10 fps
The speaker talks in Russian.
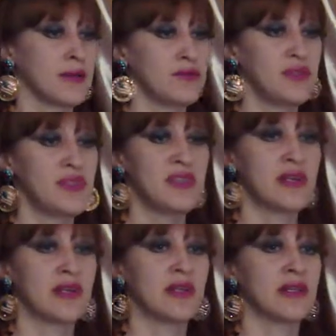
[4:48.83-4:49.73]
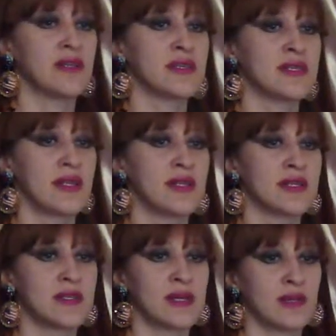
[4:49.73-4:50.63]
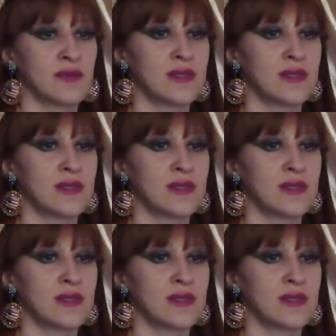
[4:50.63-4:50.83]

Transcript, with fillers: не, это не столица ни одного